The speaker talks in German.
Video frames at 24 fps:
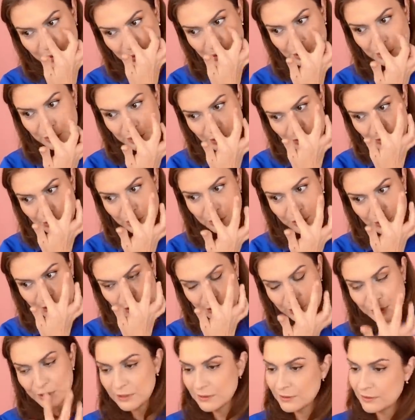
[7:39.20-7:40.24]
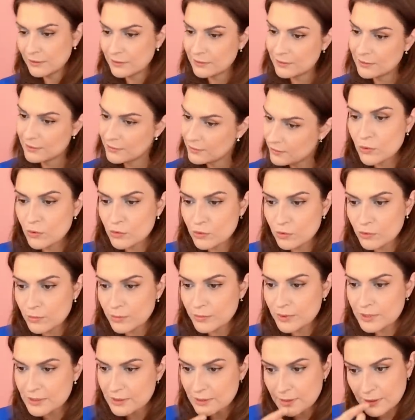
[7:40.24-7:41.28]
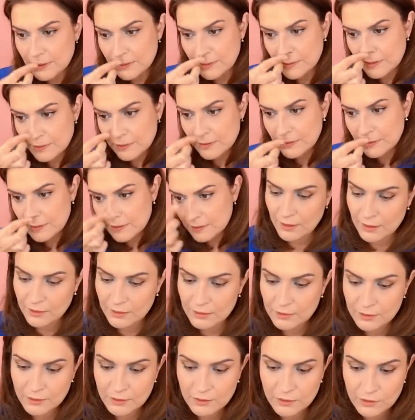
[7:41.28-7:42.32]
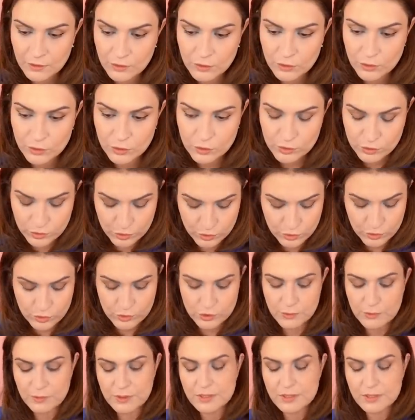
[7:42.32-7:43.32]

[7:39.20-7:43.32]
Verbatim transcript: Easy peasy. Nur so ein bisschen und